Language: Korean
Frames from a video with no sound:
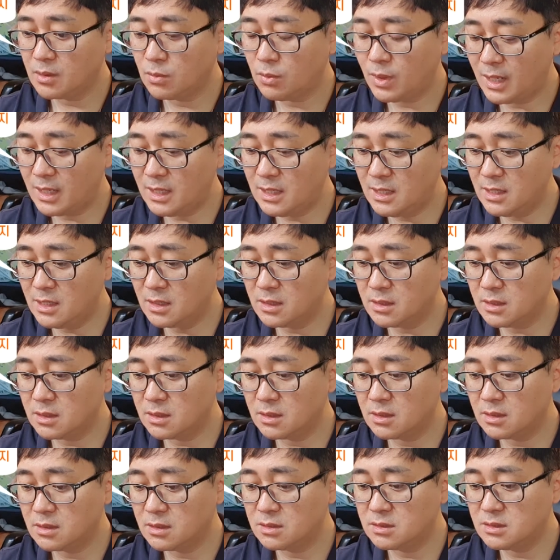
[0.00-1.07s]
활력,
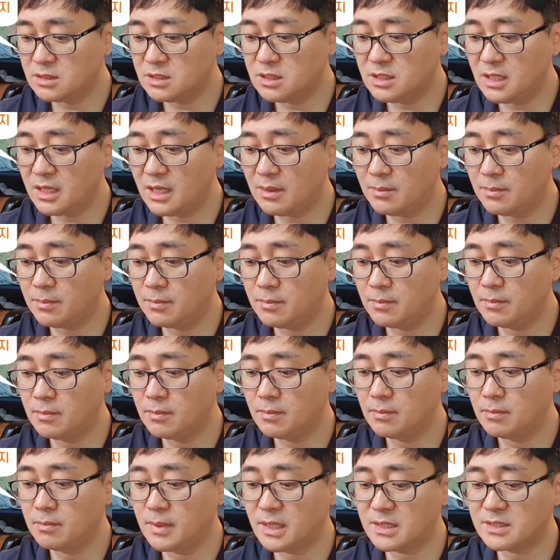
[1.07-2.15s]
지압,
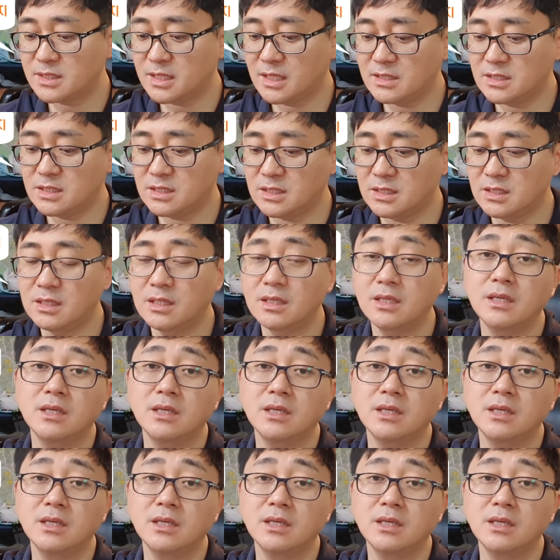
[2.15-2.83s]
마사지